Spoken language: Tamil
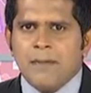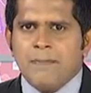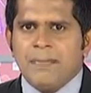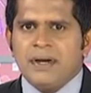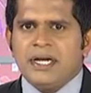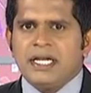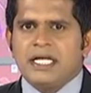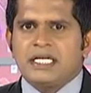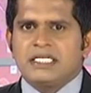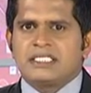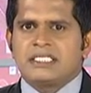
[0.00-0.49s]

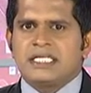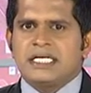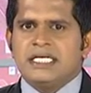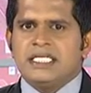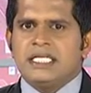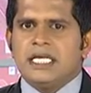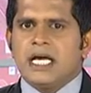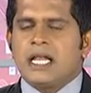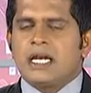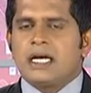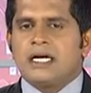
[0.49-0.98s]
பின்னர்
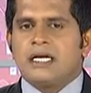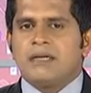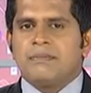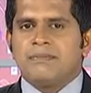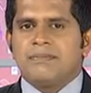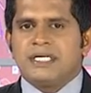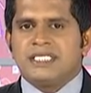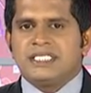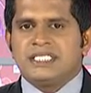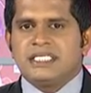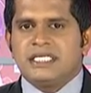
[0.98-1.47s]
செய்தியாளர்களிடம்
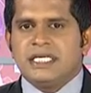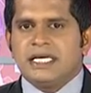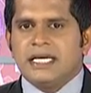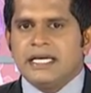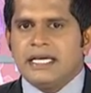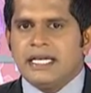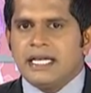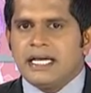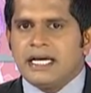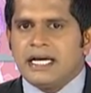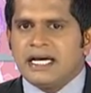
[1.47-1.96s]
பேசிய
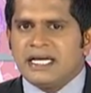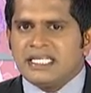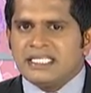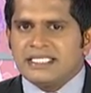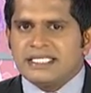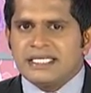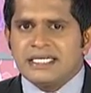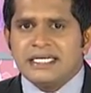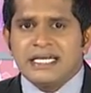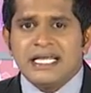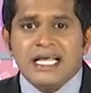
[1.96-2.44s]

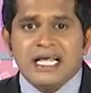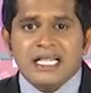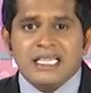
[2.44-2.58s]
இலகணேசன்